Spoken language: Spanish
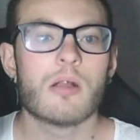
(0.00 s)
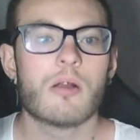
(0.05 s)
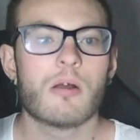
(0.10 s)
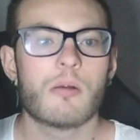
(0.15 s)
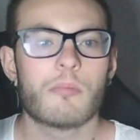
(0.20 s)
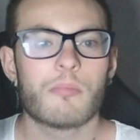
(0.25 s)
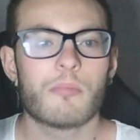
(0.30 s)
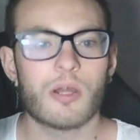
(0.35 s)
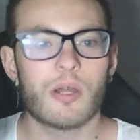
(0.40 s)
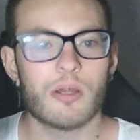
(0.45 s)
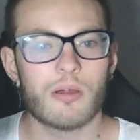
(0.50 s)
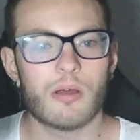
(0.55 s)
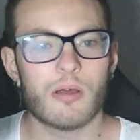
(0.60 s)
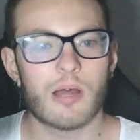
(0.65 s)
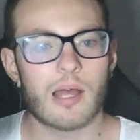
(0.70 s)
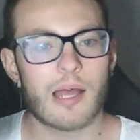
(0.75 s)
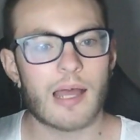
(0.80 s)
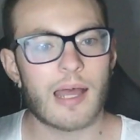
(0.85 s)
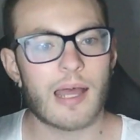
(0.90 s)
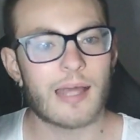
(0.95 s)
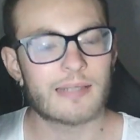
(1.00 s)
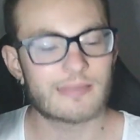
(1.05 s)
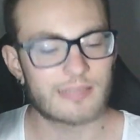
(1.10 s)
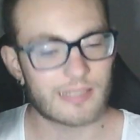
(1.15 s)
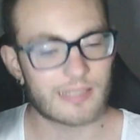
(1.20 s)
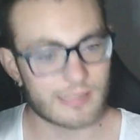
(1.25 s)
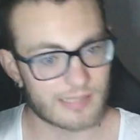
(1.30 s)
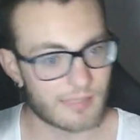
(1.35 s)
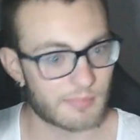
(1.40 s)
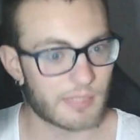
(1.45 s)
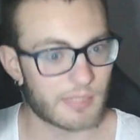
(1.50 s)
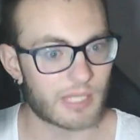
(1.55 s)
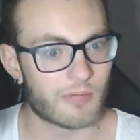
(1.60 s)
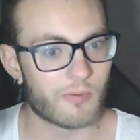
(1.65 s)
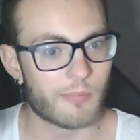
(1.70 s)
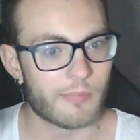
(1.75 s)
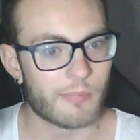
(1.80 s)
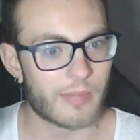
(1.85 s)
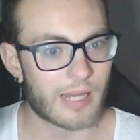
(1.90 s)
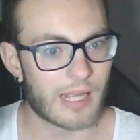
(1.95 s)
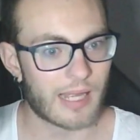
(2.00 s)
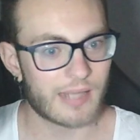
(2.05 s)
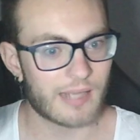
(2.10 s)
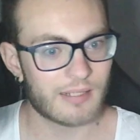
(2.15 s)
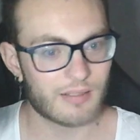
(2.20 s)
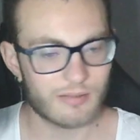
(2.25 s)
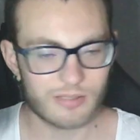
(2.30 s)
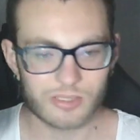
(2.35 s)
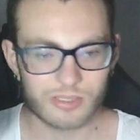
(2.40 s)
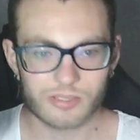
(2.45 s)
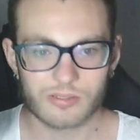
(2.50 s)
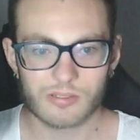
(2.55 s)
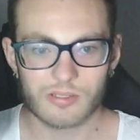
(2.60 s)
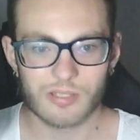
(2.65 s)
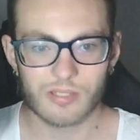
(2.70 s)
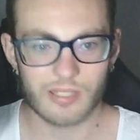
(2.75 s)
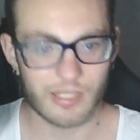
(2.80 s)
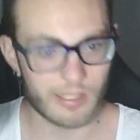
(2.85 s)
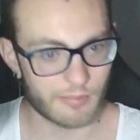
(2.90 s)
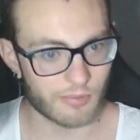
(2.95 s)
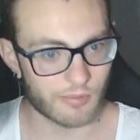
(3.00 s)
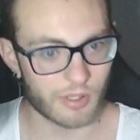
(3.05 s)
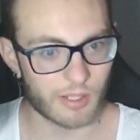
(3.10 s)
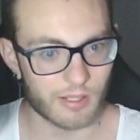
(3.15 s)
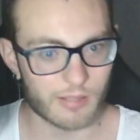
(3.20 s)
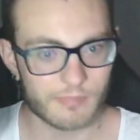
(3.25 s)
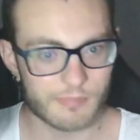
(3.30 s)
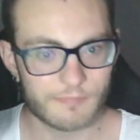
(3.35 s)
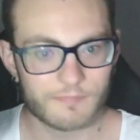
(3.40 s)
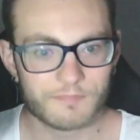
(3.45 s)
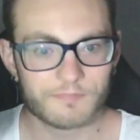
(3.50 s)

Bueno, antes de mi cumpleaños. Y bueno.